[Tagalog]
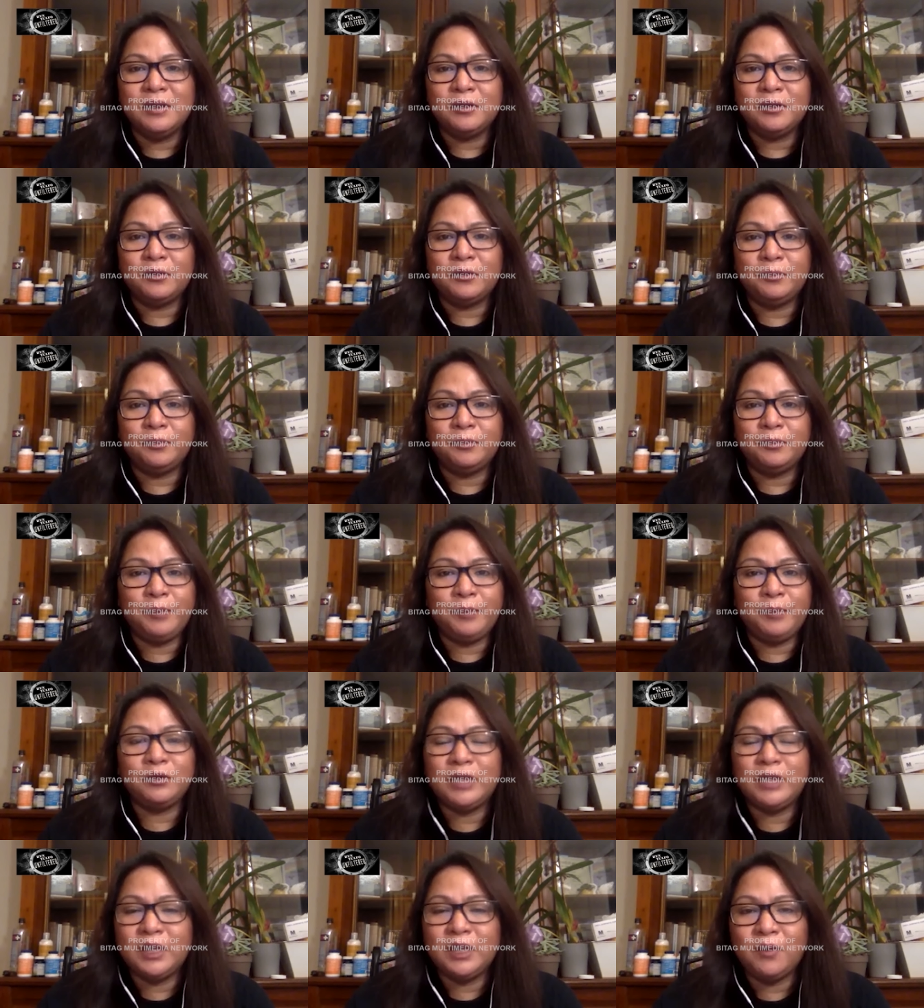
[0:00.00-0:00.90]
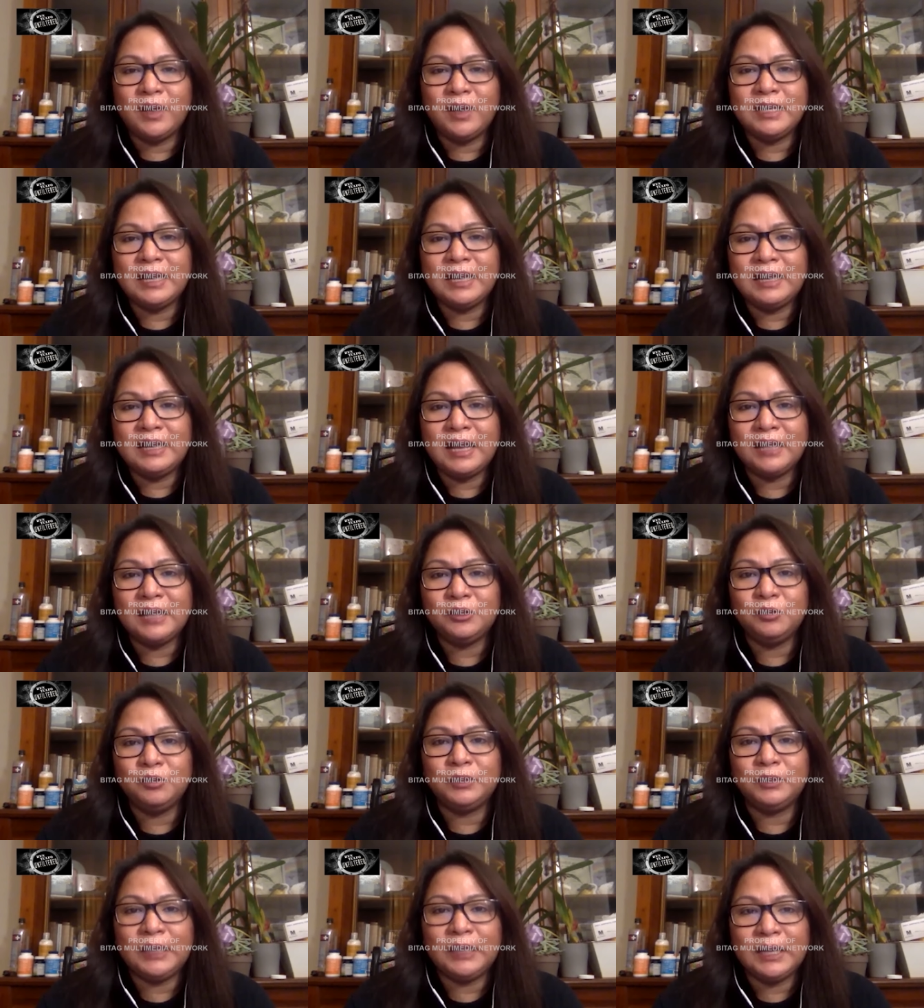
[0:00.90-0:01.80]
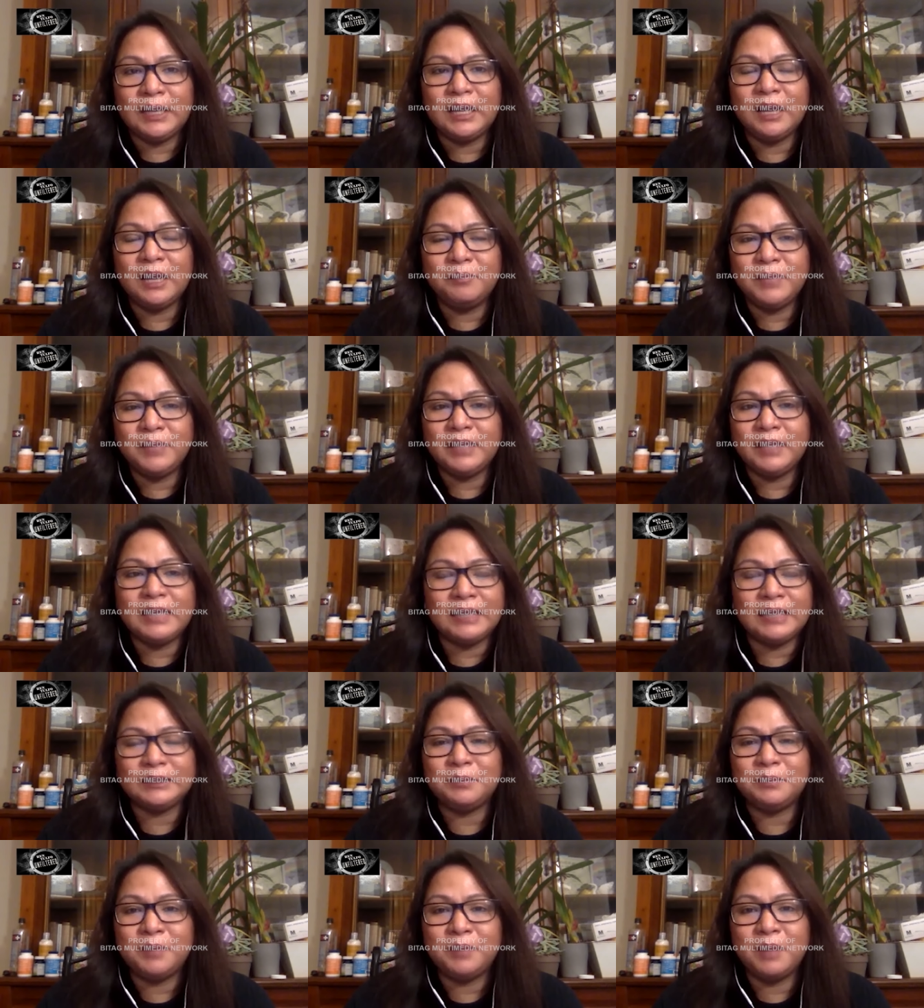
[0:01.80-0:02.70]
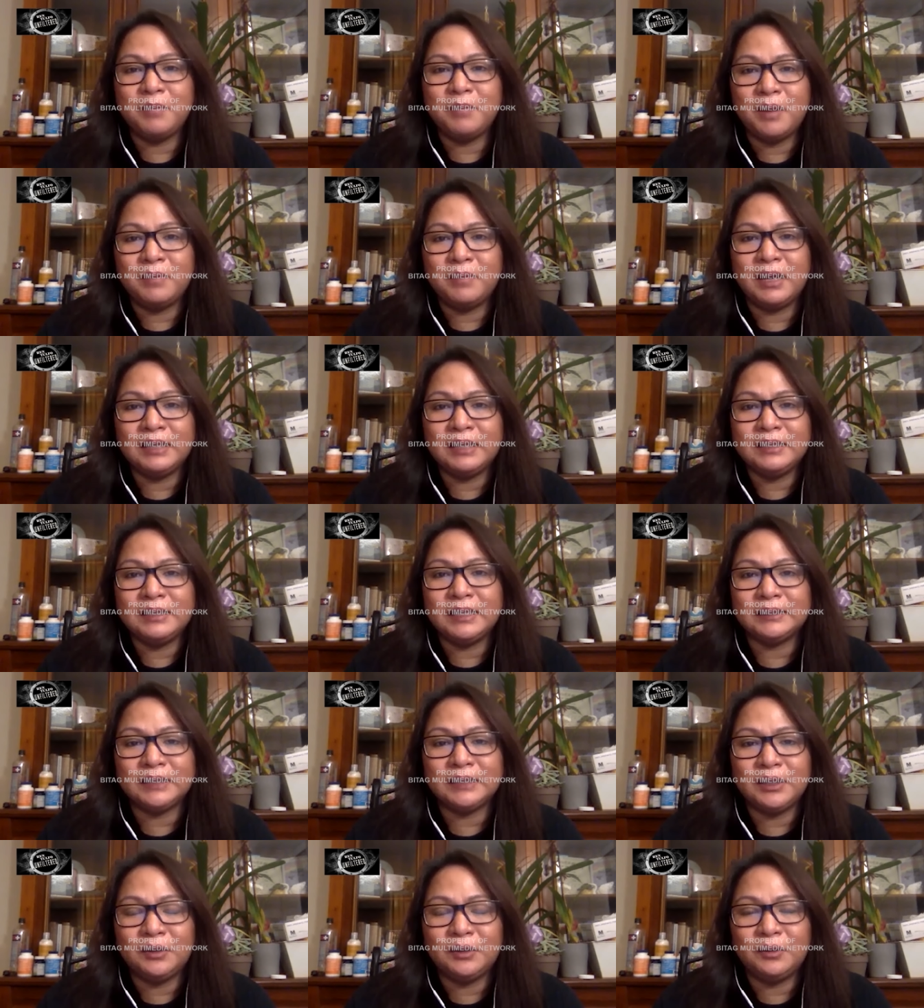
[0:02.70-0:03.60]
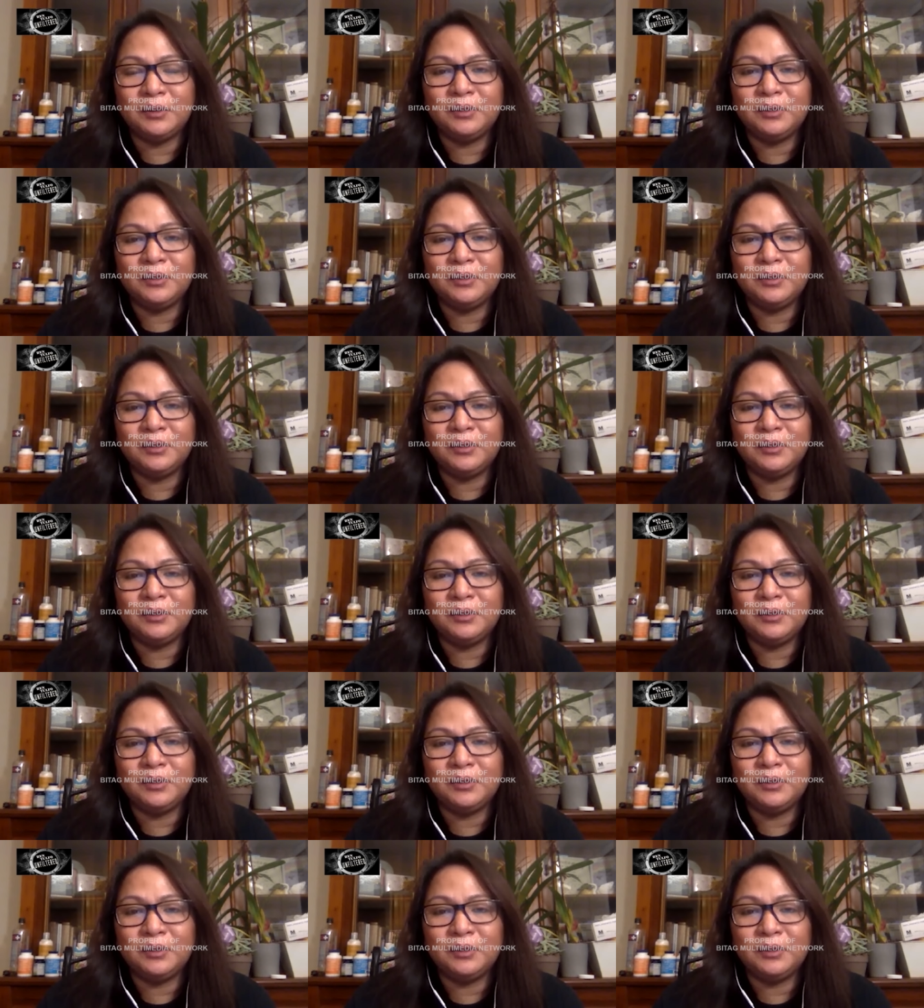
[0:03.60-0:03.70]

Pero ginawa niya lahat yon tinanggap niya dahil sa pagmamahal niya sa iyo.